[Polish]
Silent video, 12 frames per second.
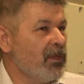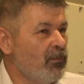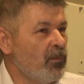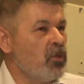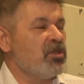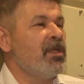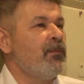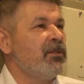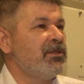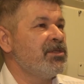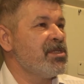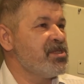można
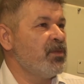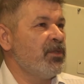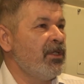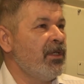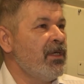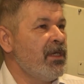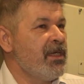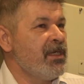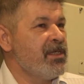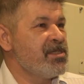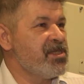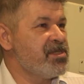będzie sobie
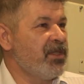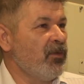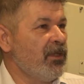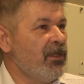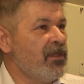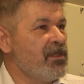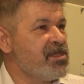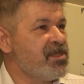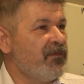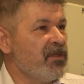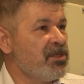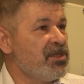ze strony
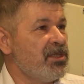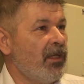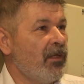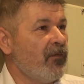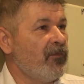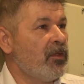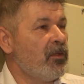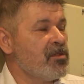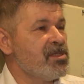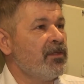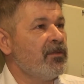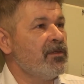Stowarzyszenia Nowe
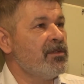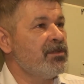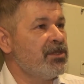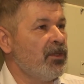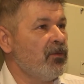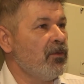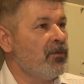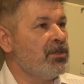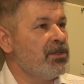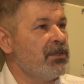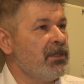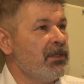Horyzonty ściągnąć